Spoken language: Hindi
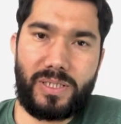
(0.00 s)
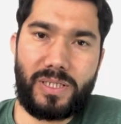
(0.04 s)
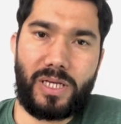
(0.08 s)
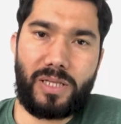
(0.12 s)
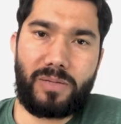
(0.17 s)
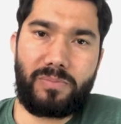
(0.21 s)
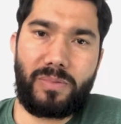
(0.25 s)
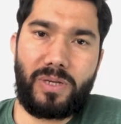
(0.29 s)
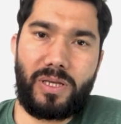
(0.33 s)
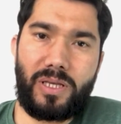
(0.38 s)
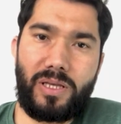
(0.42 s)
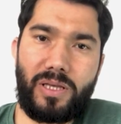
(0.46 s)
साथ
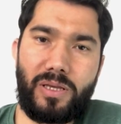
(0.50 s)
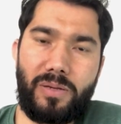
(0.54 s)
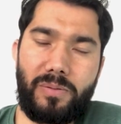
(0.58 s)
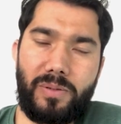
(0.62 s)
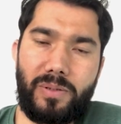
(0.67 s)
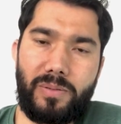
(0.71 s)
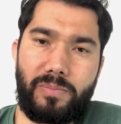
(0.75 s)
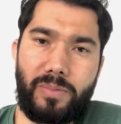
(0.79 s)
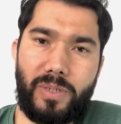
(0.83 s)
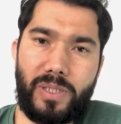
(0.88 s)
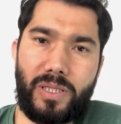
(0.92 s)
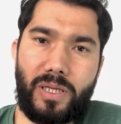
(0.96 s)
में ये भी
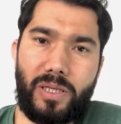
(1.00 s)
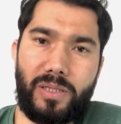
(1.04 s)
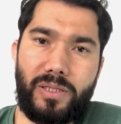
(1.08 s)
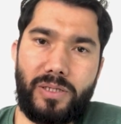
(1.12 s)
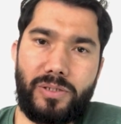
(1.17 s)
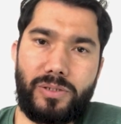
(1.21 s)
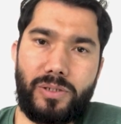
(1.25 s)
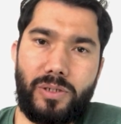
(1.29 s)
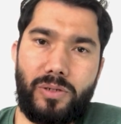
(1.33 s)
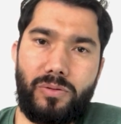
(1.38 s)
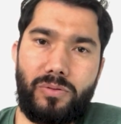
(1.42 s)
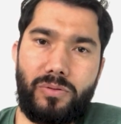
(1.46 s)
बताते
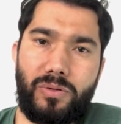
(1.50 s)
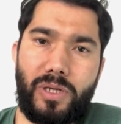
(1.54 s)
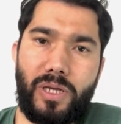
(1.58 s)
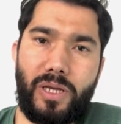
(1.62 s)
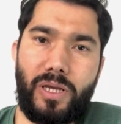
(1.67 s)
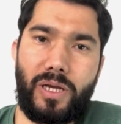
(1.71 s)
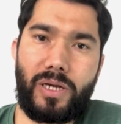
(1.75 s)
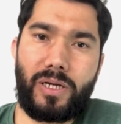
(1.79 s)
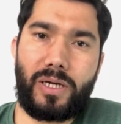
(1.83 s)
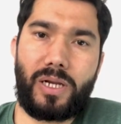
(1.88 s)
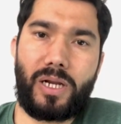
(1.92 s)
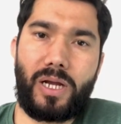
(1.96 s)
चलो कि
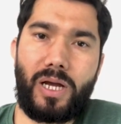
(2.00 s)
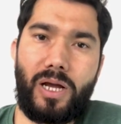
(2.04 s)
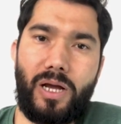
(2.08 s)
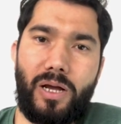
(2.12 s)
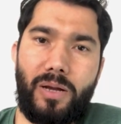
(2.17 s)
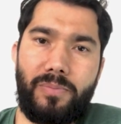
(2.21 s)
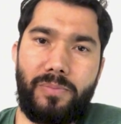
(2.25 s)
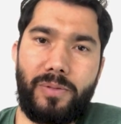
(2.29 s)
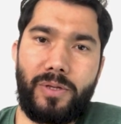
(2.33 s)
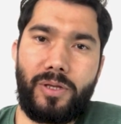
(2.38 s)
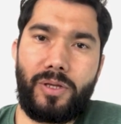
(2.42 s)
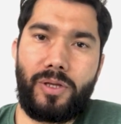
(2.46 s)
अगर
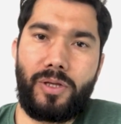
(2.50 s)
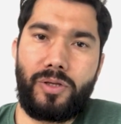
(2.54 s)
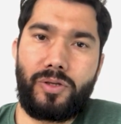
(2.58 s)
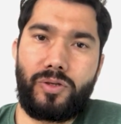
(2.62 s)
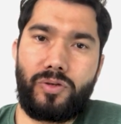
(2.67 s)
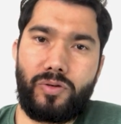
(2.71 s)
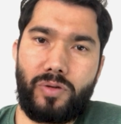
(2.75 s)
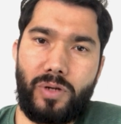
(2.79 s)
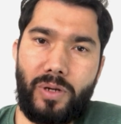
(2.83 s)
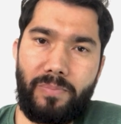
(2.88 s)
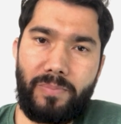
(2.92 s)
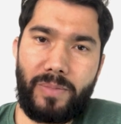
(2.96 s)
आप
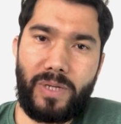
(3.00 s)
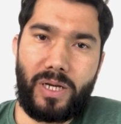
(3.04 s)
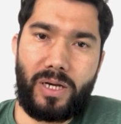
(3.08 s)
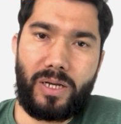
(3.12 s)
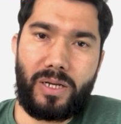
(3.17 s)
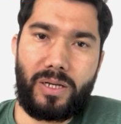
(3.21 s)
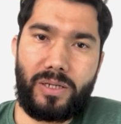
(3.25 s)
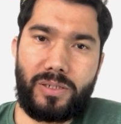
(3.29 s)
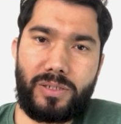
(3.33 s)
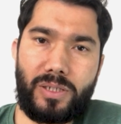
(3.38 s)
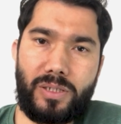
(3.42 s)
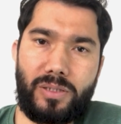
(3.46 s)
यूरोप में
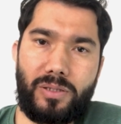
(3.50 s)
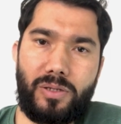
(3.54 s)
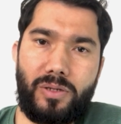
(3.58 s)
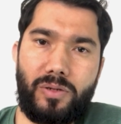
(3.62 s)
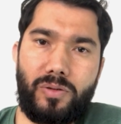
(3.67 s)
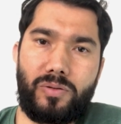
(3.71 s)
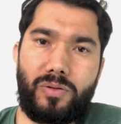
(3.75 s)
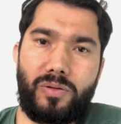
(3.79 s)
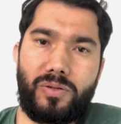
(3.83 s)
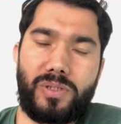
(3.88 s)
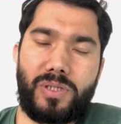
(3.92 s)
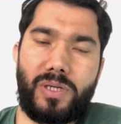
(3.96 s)
आना चाहते हो
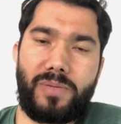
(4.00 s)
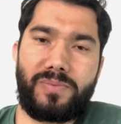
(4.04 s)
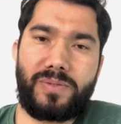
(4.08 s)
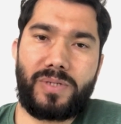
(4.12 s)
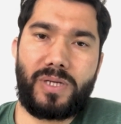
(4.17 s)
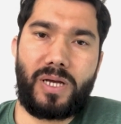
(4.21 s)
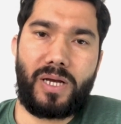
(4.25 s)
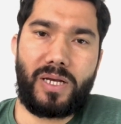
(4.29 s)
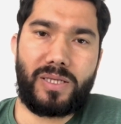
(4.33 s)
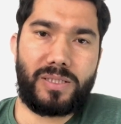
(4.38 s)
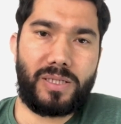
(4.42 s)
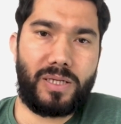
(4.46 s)
तो सबसे
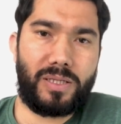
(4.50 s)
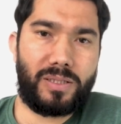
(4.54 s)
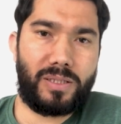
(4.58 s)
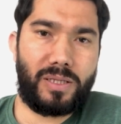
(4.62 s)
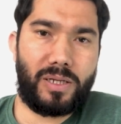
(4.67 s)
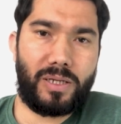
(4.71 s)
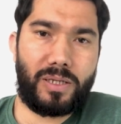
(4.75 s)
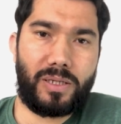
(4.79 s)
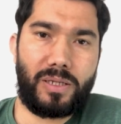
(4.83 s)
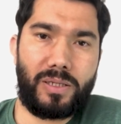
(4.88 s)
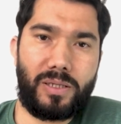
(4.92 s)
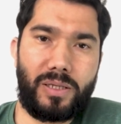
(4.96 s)
आसान
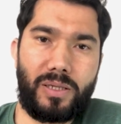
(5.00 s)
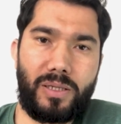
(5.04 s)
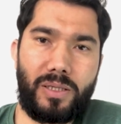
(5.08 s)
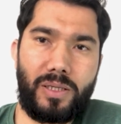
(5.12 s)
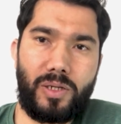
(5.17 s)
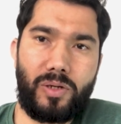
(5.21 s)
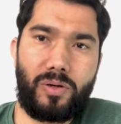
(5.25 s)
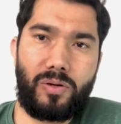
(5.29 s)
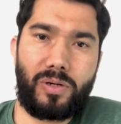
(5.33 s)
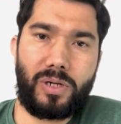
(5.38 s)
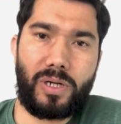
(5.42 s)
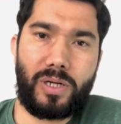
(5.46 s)
तरीका यही
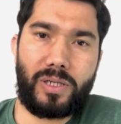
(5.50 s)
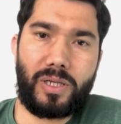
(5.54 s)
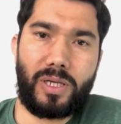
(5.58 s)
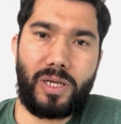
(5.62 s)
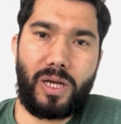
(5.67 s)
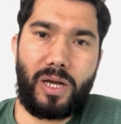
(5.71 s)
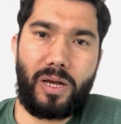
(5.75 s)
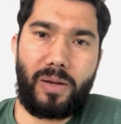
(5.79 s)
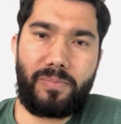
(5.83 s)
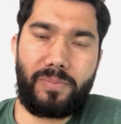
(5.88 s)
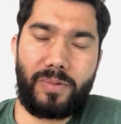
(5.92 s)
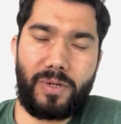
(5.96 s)
होगा कि
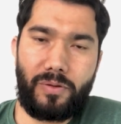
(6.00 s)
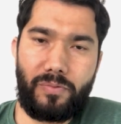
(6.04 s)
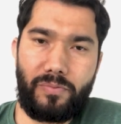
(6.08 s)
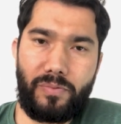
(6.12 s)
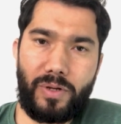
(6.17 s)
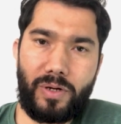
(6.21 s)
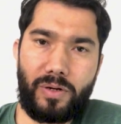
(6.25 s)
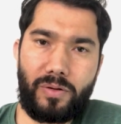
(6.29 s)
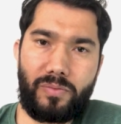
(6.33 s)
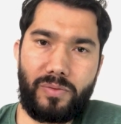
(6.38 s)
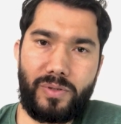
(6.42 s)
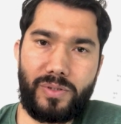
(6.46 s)
आपने
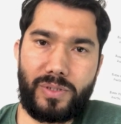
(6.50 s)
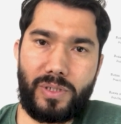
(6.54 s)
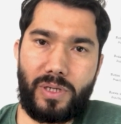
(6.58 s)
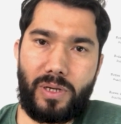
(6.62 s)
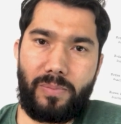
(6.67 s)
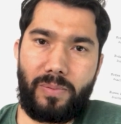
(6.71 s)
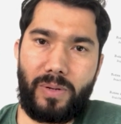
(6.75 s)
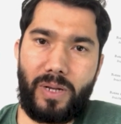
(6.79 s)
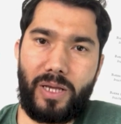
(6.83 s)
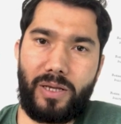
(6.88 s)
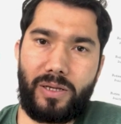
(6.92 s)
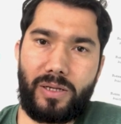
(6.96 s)
वर्क वीज़ा
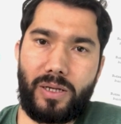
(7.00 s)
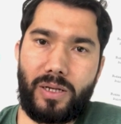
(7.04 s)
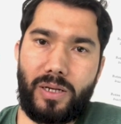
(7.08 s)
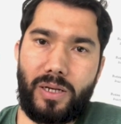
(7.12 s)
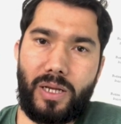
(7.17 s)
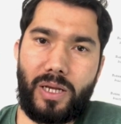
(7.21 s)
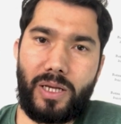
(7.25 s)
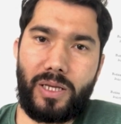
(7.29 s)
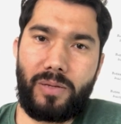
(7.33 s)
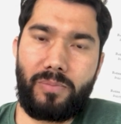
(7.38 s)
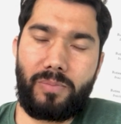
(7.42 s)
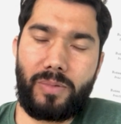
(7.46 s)
अप्लाई
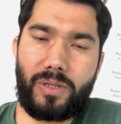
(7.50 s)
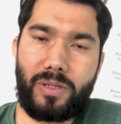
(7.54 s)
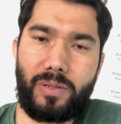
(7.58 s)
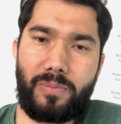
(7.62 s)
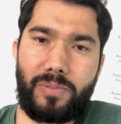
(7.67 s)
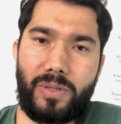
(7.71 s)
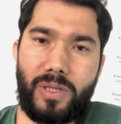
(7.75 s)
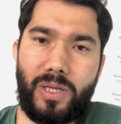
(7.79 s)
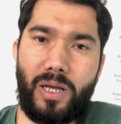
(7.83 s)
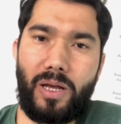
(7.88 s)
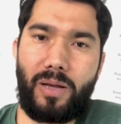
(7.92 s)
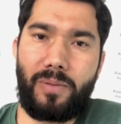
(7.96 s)
करना है मतलब
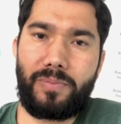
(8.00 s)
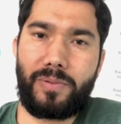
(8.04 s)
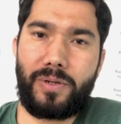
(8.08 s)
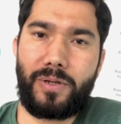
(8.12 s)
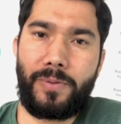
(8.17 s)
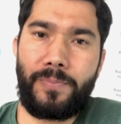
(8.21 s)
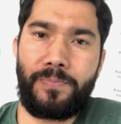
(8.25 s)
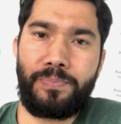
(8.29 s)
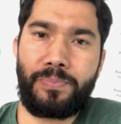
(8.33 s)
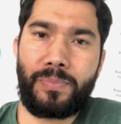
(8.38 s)
कि आपने